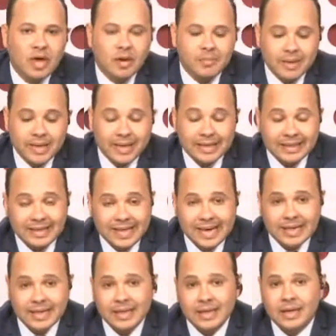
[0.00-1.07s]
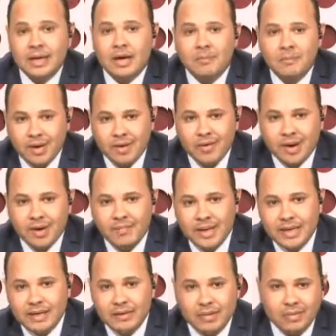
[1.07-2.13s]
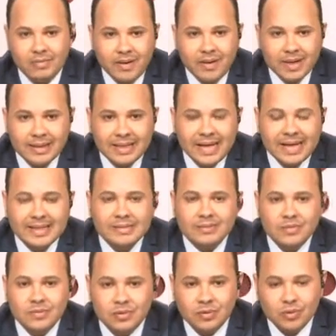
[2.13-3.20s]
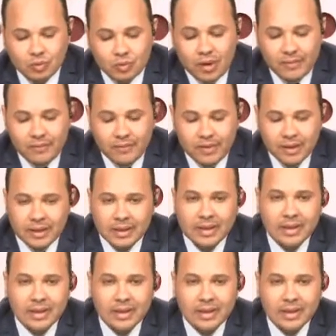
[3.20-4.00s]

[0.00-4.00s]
بيحتاج باور مني والباور ده لازم يتوفر